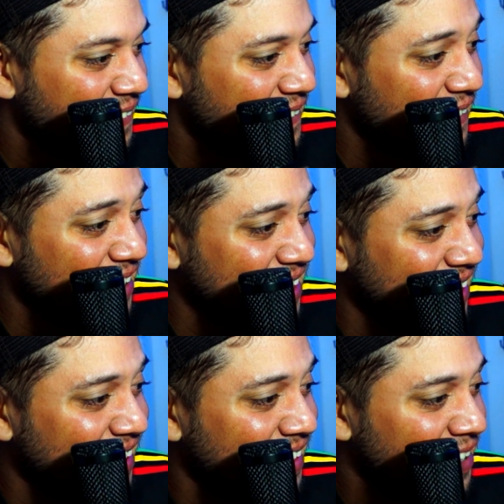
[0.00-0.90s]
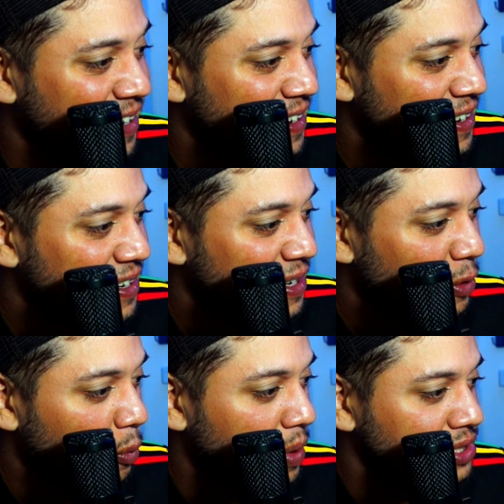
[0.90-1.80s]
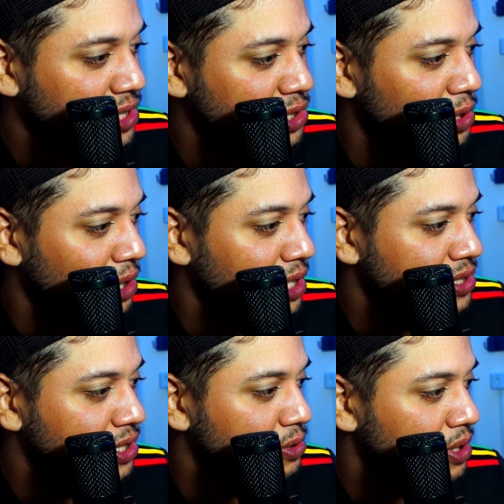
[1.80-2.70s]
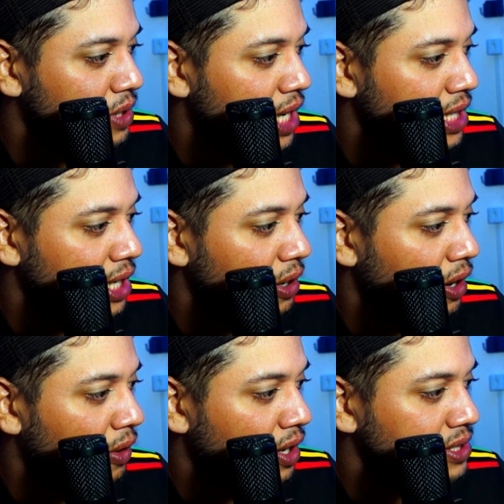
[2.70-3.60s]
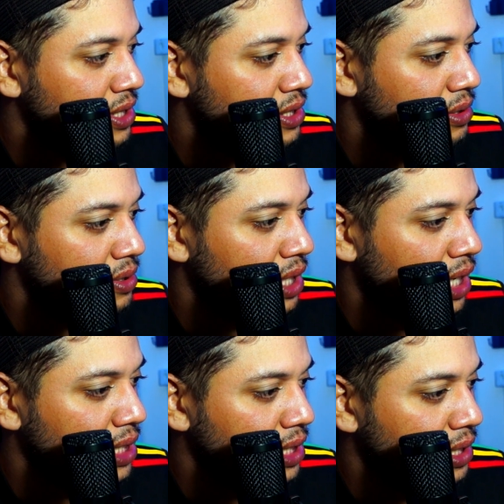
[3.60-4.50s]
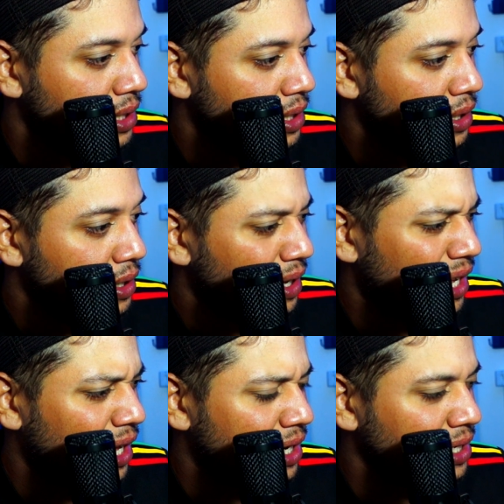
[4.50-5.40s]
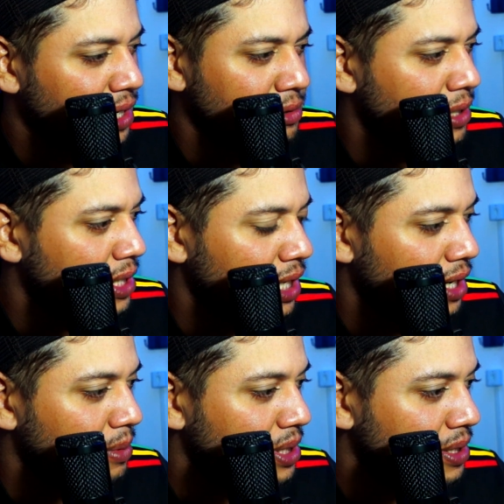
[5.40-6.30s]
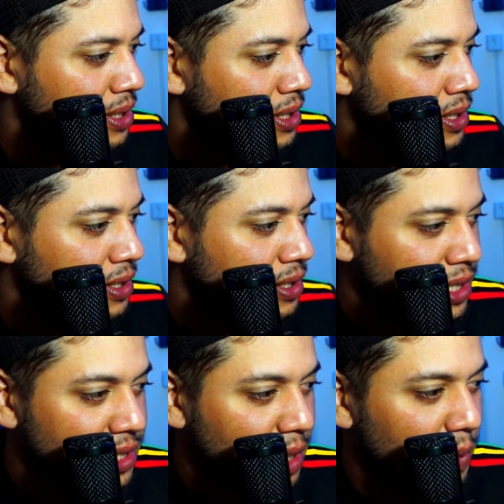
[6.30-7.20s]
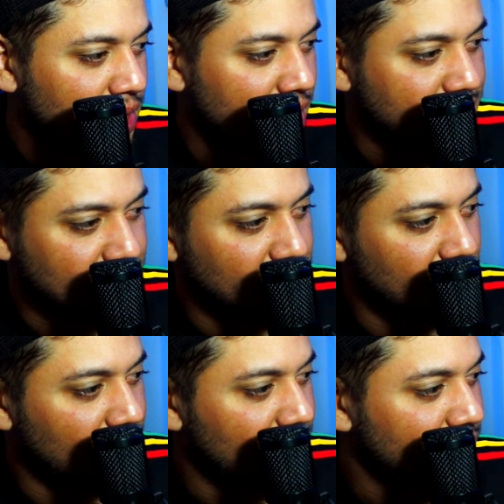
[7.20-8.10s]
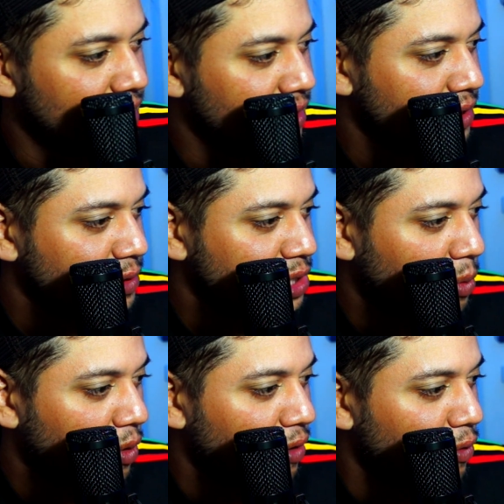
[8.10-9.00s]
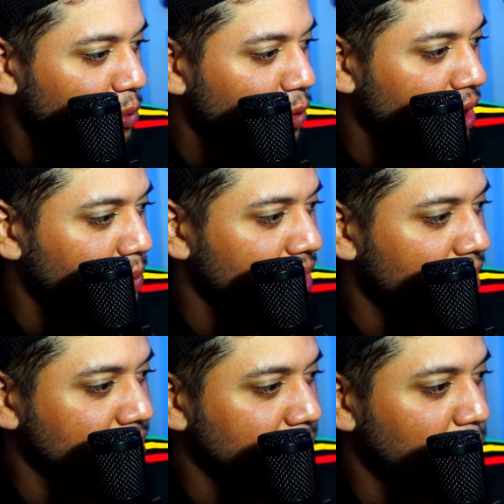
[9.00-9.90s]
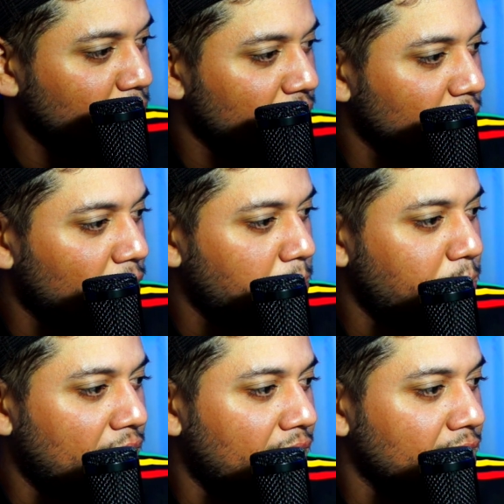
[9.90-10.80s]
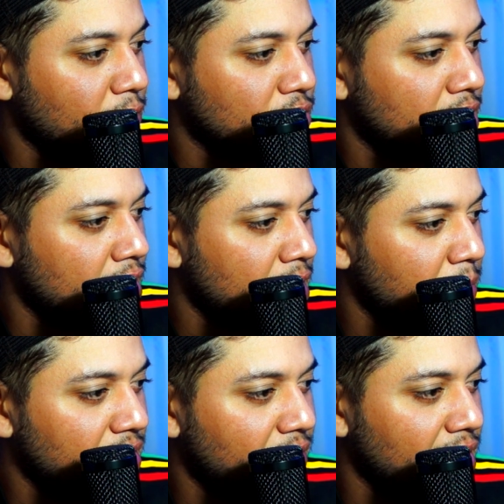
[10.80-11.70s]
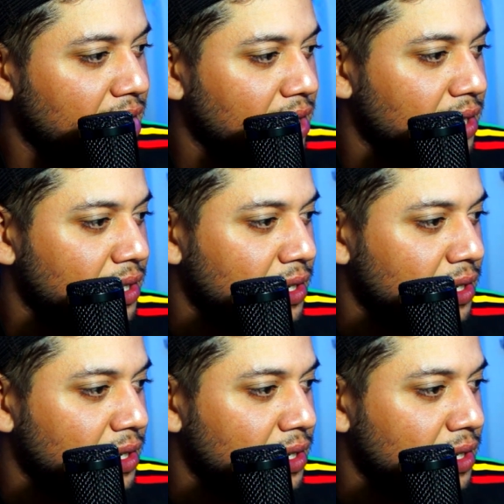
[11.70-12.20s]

Ui. Opa, sentiu, hein? Sentiu a joelhada ali, ó. Ó, sentiu a joelhada, hein? Ah, canela com canela, mano. Dá pra narrar isso aqui, ó. Chamou o Galvão Bueno pra narrar essa porra. Opa! Encoxada também tá valendo, hein?